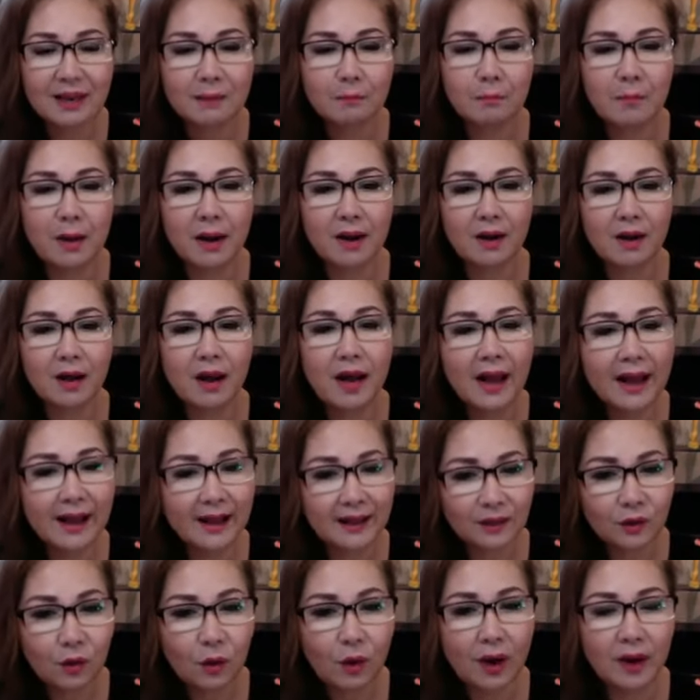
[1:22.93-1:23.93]
mà nó
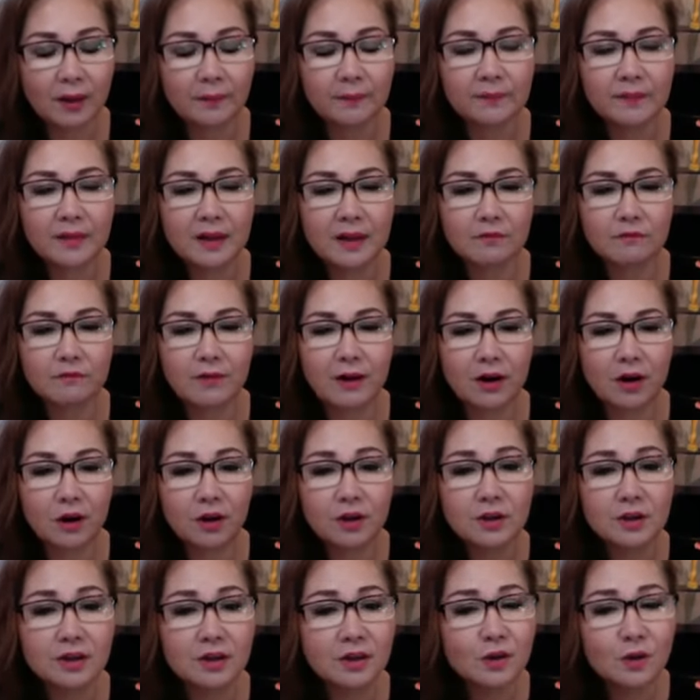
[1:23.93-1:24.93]
an toàn và nó
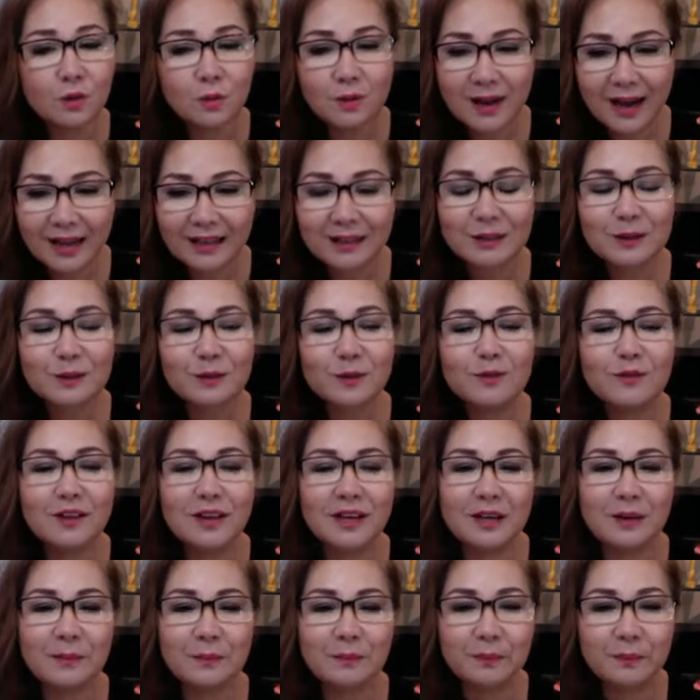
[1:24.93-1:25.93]
giữ đúng cách thưa quý
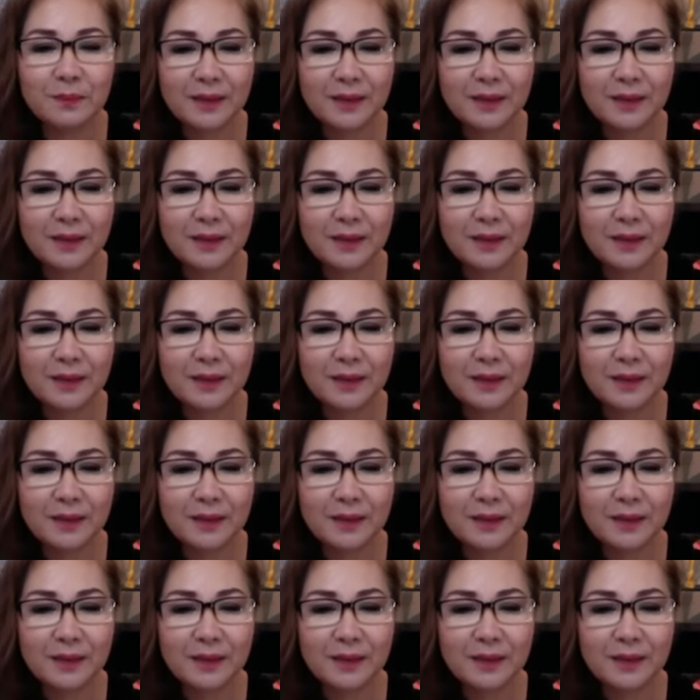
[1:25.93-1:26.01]
vị?